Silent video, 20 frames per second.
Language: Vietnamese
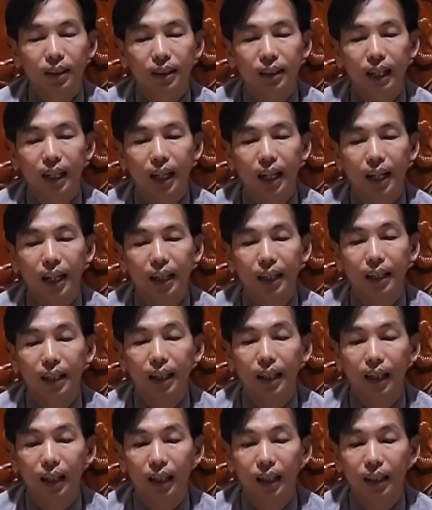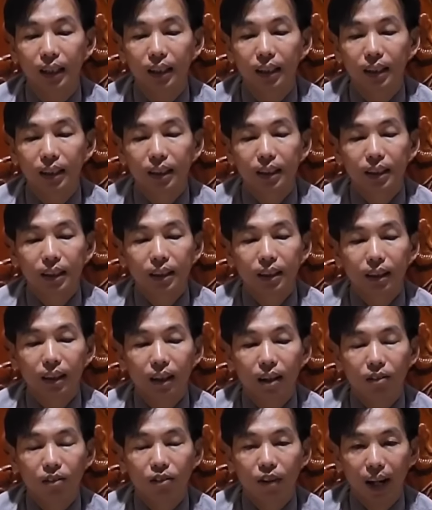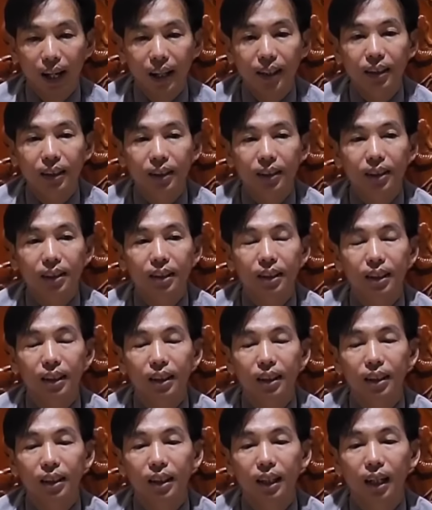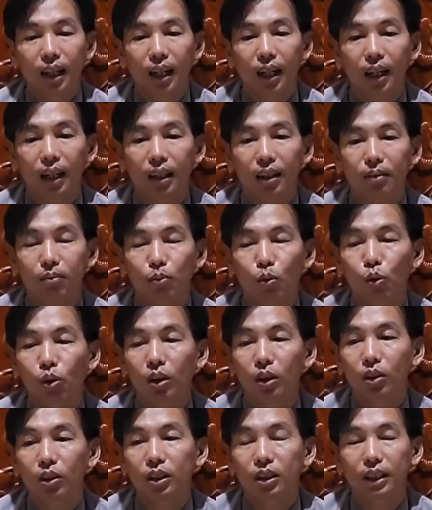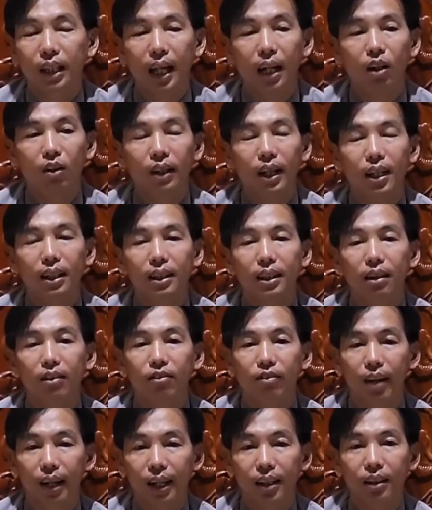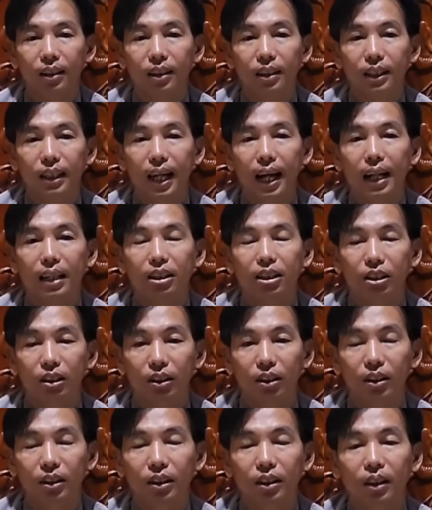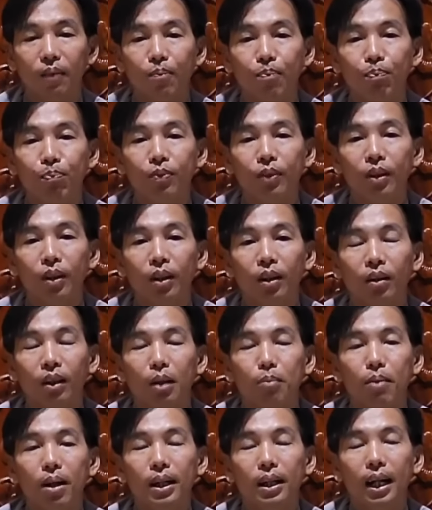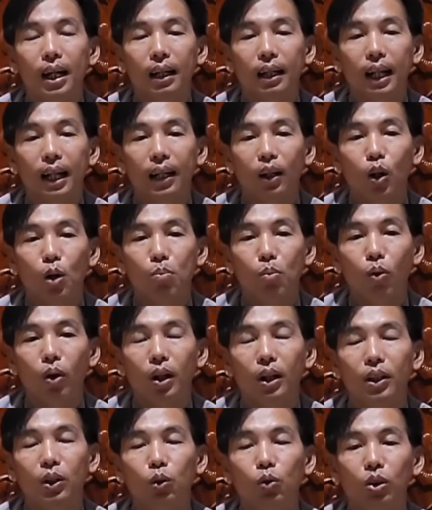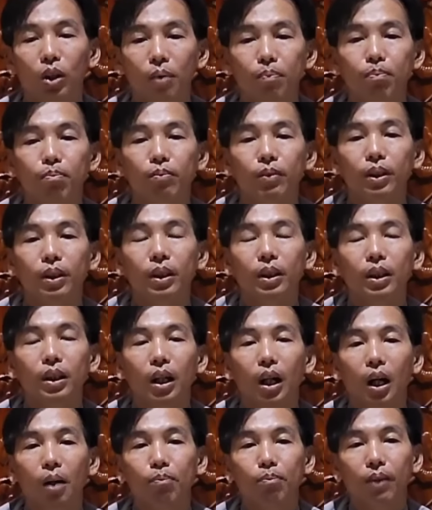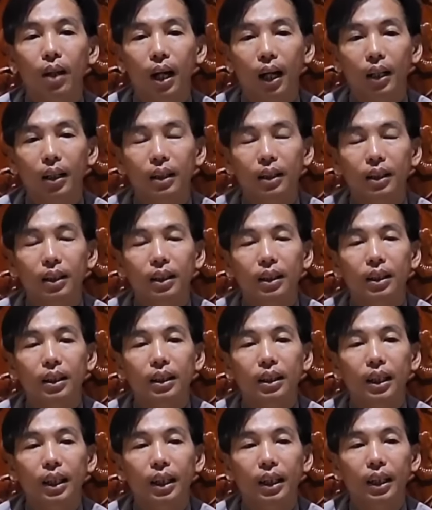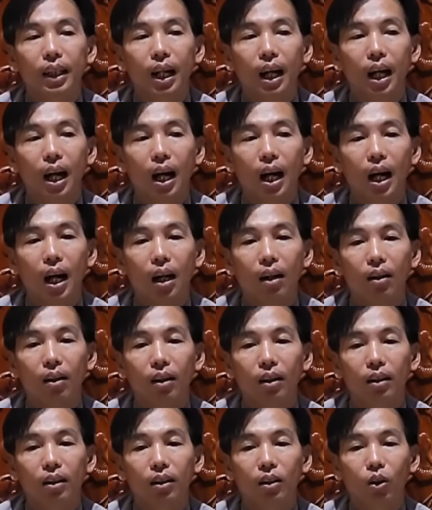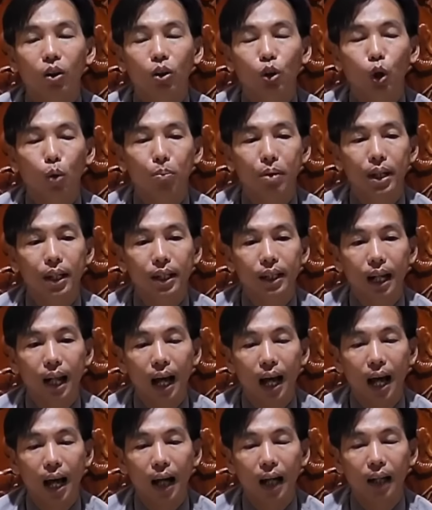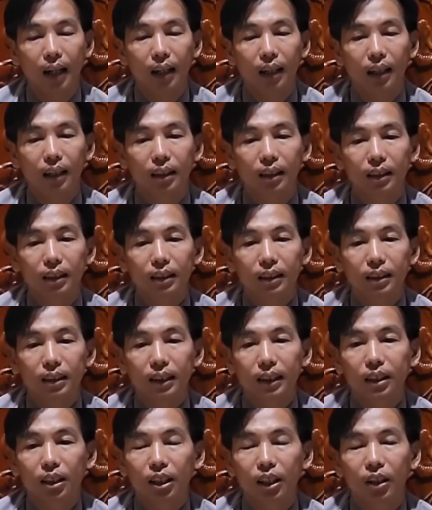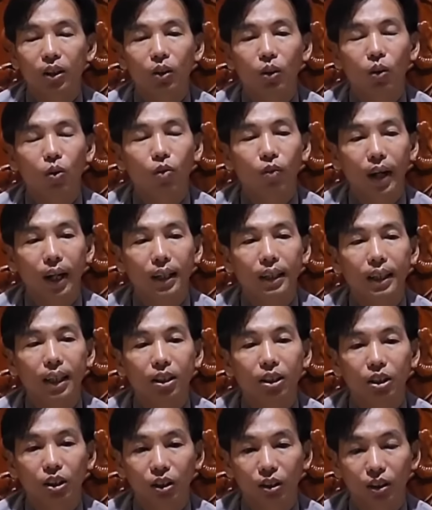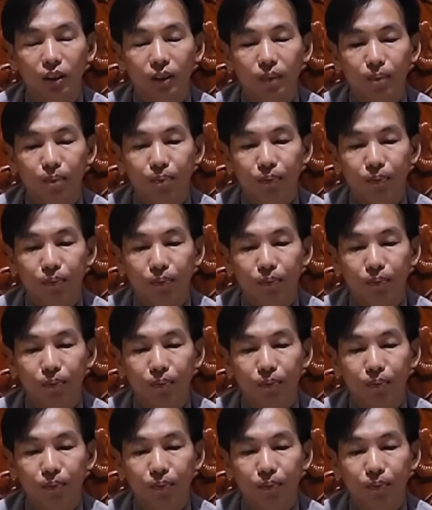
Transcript: về à, à, ven à, muốn chia sẻ đôi nét về ven và trường thì mới gần đây có một kênh youtube up lên thì à, có cho biết là cái chuyện của ven và trường